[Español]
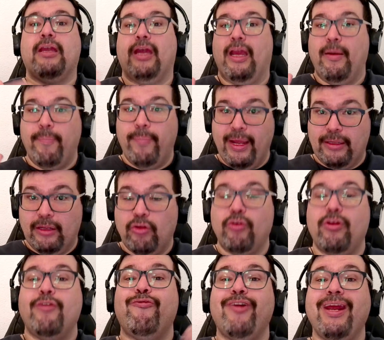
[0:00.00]
que es el plátano
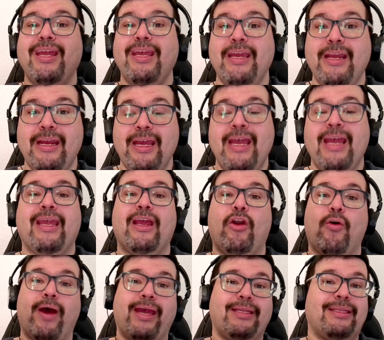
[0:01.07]
de freír, que
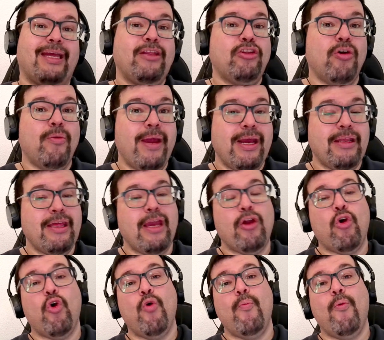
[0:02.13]
lo hay tanto
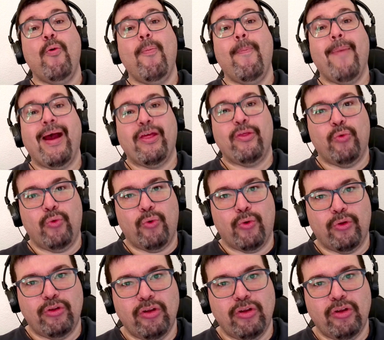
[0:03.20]
verde como maduro.